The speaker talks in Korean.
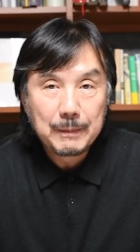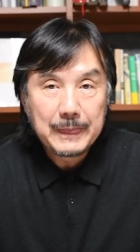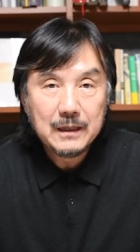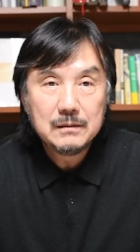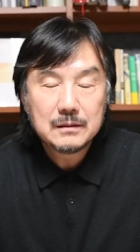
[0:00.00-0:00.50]

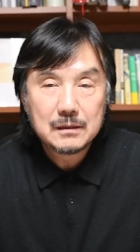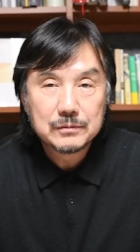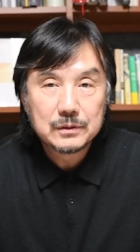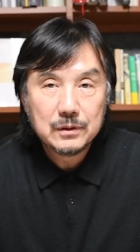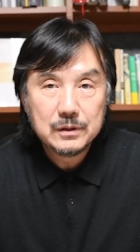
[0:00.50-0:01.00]
1월
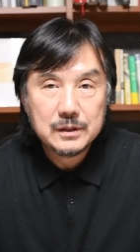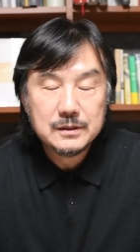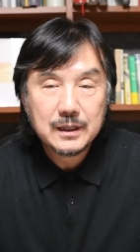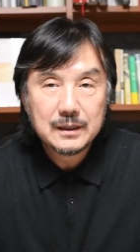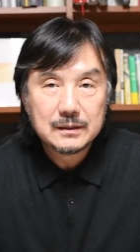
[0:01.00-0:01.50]
달부터
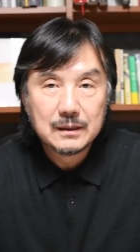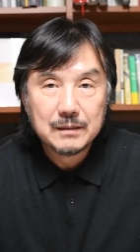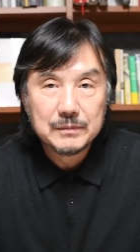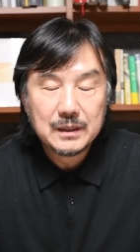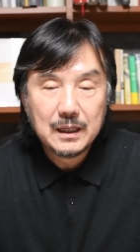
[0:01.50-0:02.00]
연재가
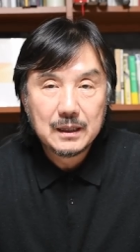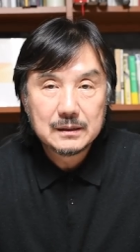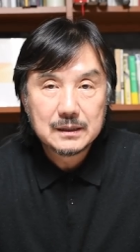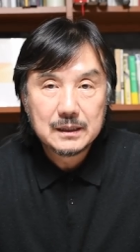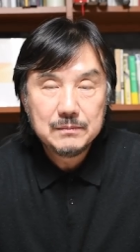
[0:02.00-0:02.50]
들어갑니다.
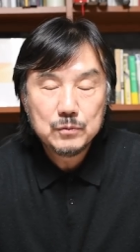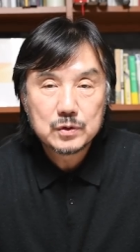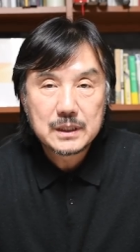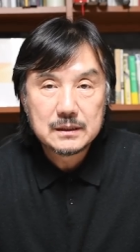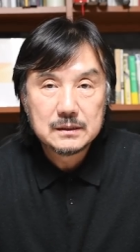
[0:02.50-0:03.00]
제가
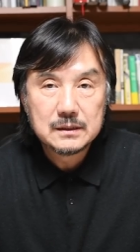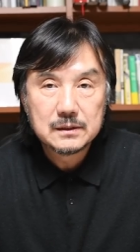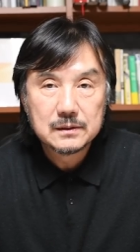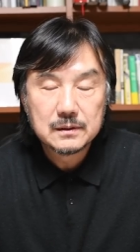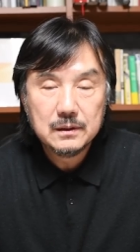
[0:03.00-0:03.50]
인물 사진을
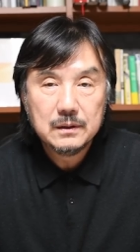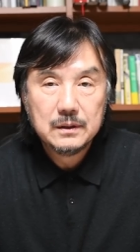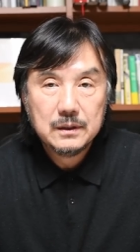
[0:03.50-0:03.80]
찍어서